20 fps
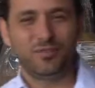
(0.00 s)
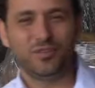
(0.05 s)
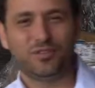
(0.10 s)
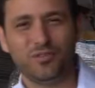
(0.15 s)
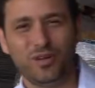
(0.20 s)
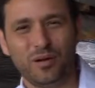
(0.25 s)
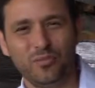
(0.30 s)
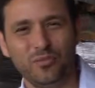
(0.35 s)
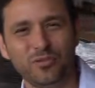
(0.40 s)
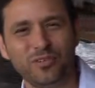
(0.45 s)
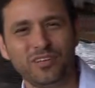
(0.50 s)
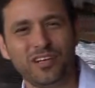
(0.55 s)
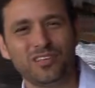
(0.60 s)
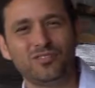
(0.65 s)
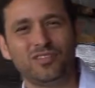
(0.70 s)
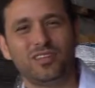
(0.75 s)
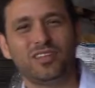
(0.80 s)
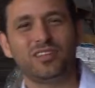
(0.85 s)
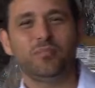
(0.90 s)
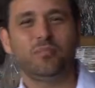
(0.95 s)
mistura muito com a
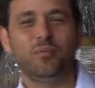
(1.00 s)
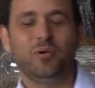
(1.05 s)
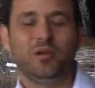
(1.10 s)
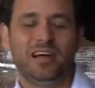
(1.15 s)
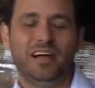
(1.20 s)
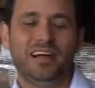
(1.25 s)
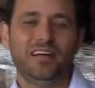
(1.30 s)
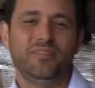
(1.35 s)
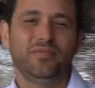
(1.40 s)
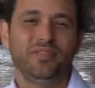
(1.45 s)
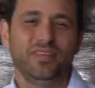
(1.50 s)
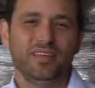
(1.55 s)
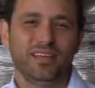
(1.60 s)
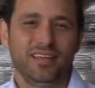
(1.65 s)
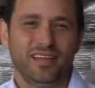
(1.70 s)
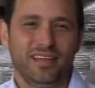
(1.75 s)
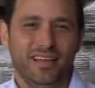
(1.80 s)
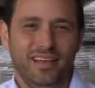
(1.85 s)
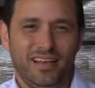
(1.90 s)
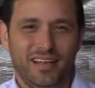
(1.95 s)
história da Polar.
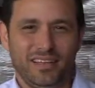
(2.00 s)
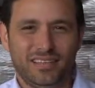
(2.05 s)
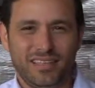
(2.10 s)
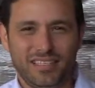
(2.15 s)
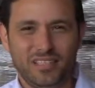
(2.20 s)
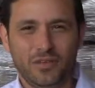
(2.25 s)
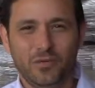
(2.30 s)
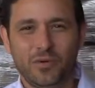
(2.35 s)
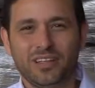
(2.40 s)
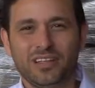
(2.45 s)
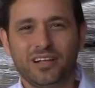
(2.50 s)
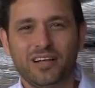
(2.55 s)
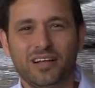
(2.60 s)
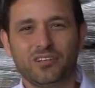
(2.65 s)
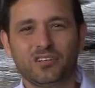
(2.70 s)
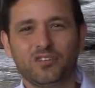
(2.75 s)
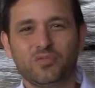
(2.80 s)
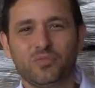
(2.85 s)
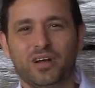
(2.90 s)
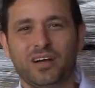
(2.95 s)
Ela está há 50
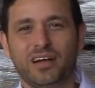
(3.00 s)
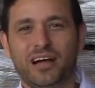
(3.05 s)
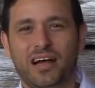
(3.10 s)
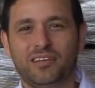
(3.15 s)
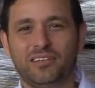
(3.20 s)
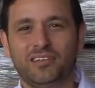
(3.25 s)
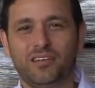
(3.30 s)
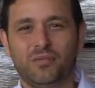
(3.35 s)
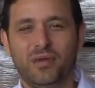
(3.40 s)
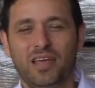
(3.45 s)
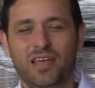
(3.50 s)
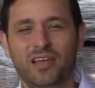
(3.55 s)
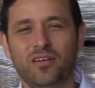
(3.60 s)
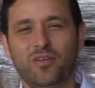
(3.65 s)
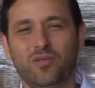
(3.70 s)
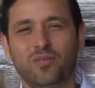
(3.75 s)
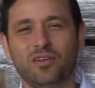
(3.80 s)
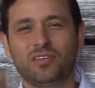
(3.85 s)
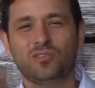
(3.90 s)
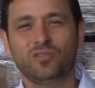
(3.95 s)
anos no mercado também e
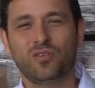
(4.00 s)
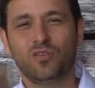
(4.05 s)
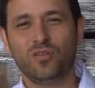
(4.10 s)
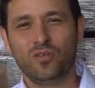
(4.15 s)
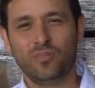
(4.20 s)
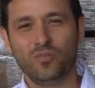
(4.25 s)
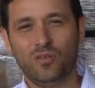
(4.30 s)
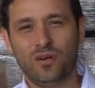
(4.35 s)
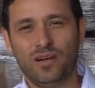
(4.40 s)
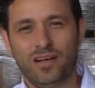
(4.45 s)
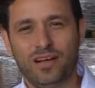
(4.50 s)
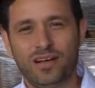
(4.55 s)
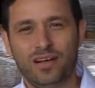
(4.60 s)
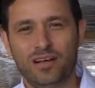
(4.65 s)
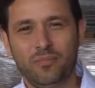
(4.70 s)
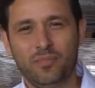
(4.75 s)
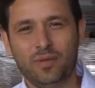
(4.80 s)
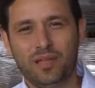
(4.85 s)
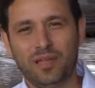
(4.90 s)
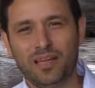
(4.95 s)
começou como
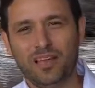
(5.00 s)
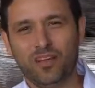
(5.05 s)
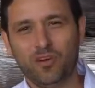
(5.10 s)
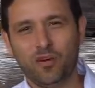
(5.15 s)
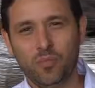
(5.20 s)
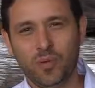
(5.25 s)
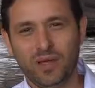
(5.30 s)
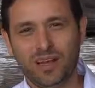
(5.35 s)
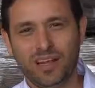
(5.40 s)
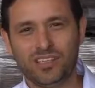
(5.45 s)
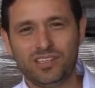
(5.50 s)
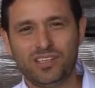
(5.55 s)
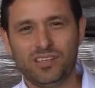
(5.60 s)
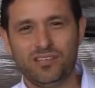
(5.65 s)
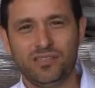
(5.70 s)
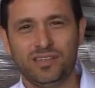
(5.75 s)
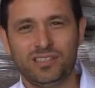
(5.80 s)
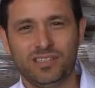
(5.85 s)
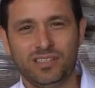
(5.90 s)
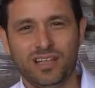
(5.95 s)
uma pequena
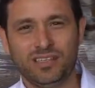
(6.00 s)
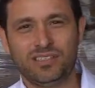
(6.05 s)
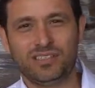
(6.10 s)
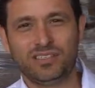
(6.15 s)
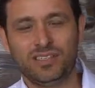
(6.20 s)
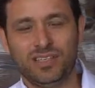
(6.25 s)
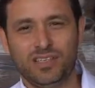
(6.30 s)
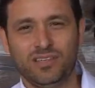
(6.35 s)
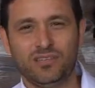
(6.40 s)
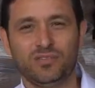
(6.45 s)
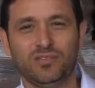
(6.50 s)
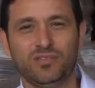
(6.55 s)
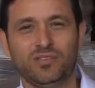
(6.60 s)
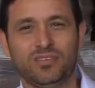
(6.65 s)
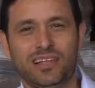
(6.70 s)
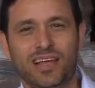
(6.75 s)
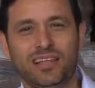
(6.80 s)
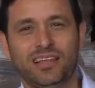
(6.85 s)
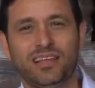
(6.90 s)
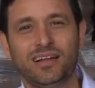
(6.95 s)
cooperativa de
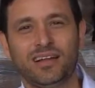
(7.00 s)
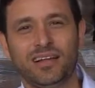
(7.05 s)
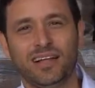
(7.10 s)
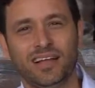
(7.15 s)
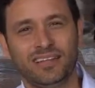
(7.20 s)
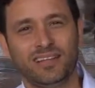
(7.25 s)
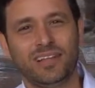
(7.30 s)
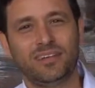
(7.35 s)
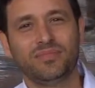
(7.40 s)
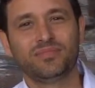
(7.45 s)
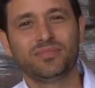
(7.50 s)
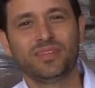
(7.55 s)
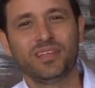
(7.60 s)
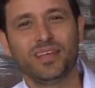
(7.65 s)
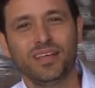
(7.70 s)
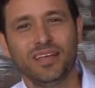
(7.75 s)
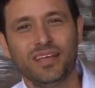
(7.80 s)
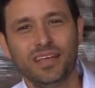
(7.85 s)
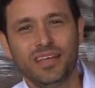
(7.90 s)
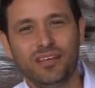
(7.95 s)
laticínios lá na Irlanda.
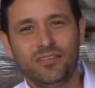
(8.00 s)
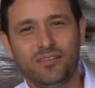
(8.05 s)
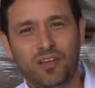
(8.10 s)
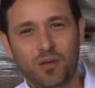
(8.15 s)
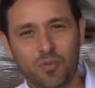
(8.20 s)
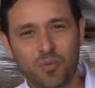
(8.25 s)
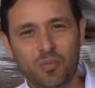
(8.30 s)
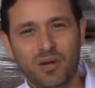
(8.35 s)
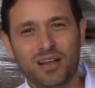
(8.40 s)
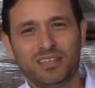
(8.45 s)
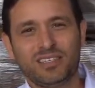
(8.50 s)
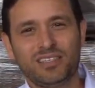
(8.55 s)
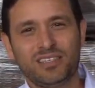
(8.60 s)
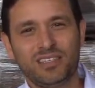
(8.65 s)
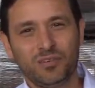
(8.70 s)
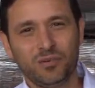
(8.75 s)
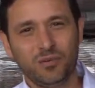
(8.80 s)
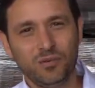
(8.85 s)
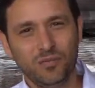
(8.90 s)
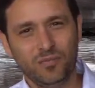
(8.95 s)
E veio para o
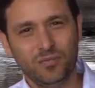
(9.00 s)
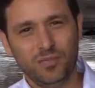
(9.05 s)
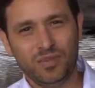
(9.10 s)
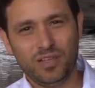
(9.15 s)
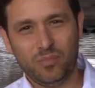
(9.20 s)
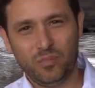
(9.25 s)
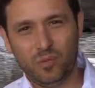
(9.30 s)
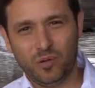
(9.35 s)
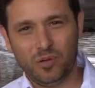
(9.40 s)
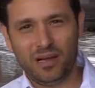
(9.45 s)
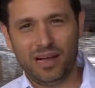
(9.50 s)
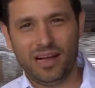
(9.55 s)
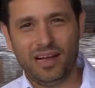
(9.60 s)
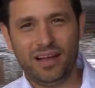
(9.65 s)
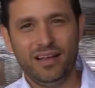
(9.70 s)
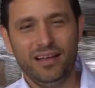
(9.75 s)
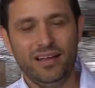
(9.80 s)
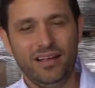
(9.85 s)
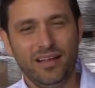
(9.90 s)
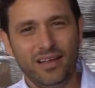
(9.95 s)
Brasil e a
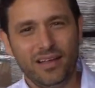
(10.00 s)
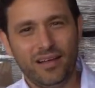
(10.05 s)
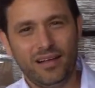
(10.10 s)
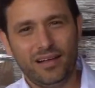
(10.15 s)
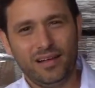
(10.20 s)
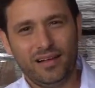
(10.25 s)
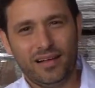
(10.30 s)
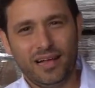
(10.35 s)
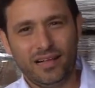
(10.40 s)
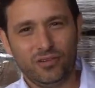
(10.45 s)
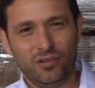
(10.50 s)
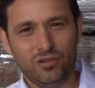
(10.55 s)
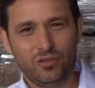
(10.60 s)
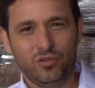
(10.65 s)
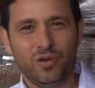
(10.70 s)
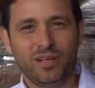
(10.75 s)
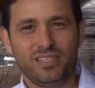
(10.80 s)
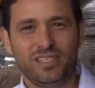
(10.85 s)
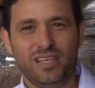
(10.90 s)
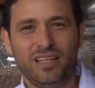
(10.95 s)
Polar
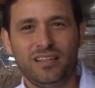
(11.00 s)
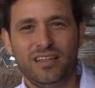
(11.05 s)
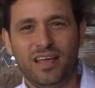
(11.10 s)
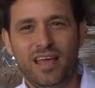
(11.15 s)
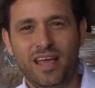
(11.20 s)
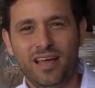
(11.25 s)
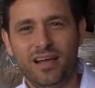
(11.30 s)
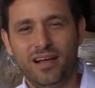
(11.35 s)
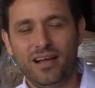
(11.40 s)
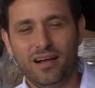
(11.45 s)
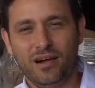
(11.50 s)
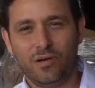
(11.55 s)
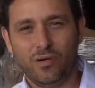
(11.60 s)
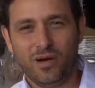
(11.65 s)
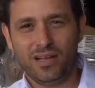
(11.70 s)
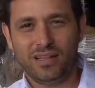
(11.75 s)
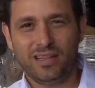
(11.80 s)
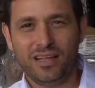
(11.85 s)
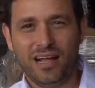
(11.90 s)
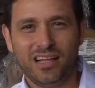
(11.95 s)
adotou essa ideia, a
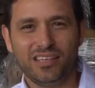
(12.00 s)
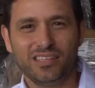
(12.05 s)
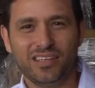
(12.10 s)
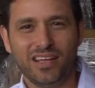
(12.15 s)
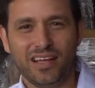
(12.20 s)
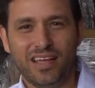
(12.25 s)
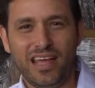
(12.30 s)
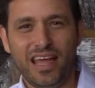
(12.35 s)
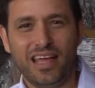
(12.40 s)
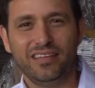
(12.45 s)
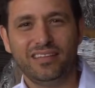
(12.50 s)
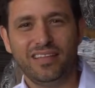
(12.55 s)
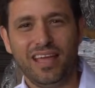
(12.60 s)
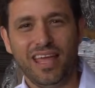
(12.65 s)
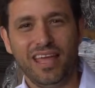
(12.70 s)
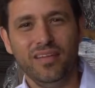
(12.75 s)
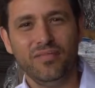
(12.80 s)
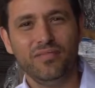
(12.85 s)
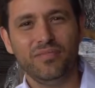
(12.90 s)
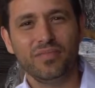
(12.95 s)
qualidade que a QR
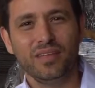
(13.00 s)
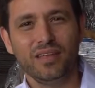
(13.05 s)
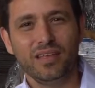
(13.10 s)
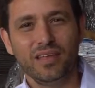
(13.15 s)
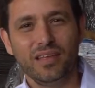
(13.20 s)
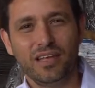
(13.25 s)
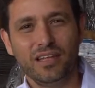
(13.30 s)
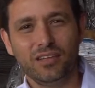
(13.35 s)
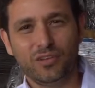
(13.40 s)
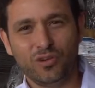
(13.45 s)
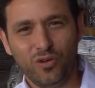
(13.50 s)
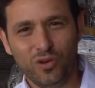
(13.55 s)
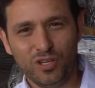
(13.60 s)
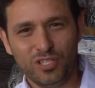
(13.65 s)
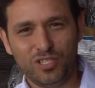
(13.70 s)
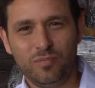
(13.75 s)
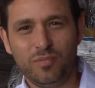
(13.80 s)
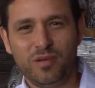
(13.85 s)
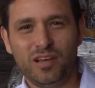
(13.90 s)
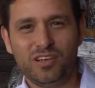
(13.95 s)
tem e
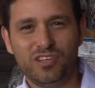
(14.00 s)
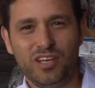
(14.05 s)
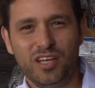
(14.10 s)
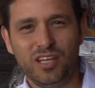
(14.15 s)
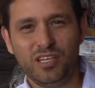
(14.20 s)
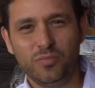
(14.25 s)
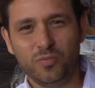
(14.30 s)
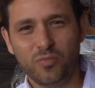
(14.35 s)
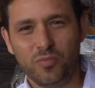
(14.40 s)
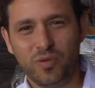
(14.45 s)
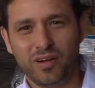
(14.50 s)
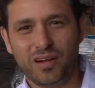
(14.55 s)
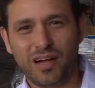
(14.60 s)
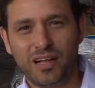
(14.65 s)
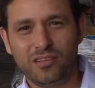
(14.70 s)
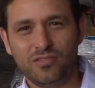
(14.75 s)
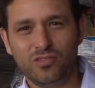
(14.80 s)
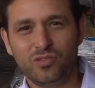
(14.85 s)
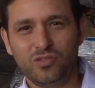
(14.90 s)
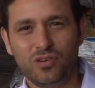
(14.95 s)
trouxe para a gente, para o
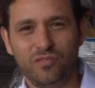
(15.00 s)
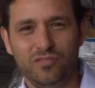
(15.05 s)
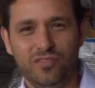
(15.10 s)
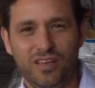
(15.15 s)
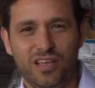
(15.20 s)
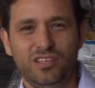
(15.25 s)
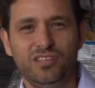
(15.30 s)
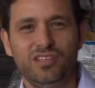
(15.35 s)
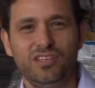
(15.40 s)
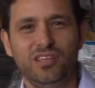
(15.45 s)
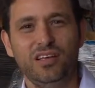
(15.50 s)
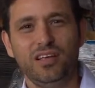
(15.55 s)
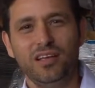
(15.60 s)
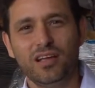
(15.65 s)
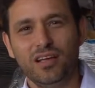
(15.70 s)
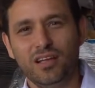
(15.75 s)
mercado de sorvete,